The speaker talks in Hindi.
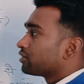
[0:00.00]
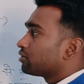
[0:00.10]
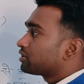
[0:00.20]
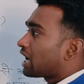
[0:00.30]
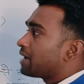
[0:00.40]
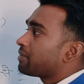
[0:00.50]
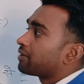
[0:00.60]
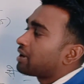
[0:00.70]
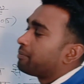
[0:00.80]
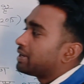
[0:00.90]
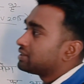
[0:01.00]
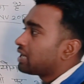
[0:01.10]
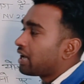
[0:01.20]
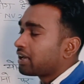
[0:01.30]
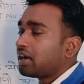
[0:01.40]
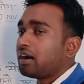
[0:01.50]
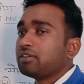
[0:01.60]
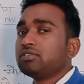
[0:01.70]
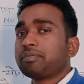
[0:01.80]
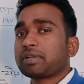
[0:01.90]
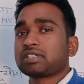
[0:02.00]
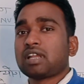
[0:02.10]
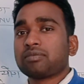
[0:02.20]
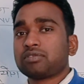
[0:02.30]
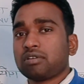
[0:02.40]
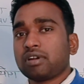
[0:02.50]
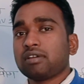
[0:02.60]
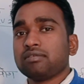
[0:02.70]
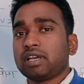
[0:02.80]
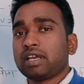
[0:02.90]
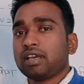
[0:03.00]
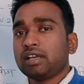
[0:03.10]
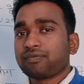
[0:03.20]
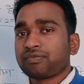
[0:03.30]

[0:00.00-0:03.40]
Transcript: तो टाइम आपका बच जाएगा और जो प्रश्न आप छोड़े हुए हैं